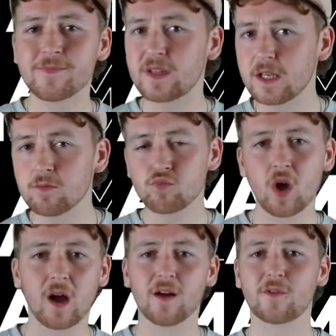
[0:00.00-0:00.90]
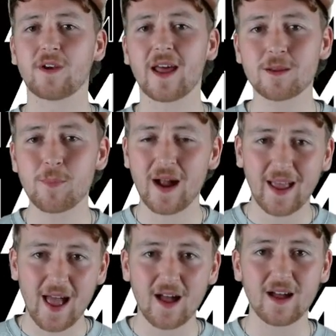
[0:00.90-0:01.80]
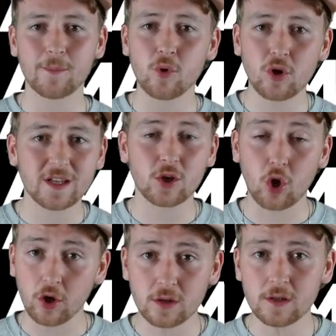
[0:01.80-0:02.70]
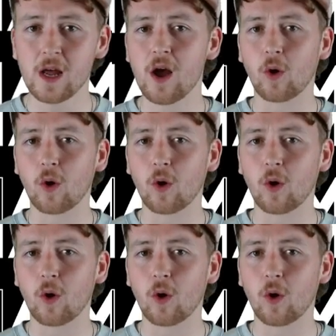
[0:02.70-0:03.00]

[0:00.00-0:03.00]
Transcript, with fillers: die ja vielleicht ein paar Kracher ermöglichen könnten.